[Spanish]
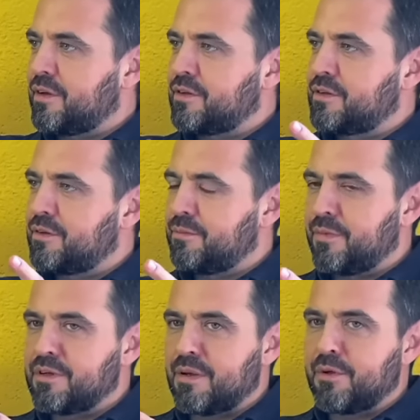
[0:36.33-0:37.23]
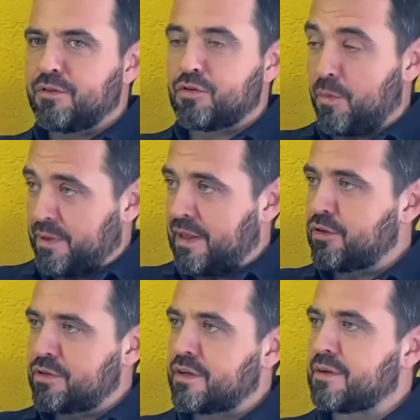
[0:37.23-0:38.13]
es pensamientos
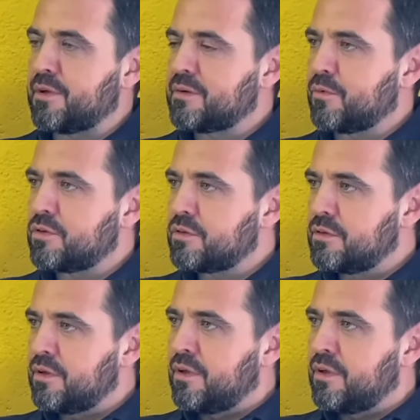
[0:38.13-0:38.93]
comentándose a sí mismos.